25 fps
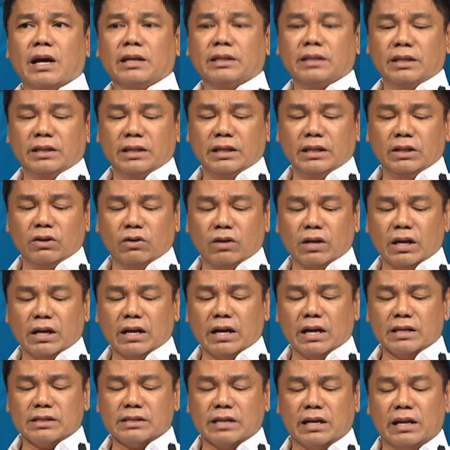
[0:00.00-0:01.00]
At hindi daw
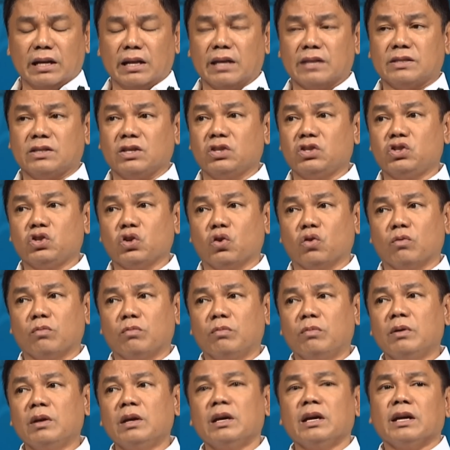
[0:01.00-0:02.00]
nagkasala si Job
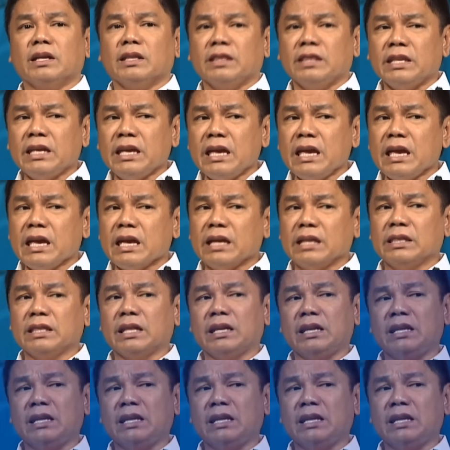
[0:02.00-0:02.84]
ni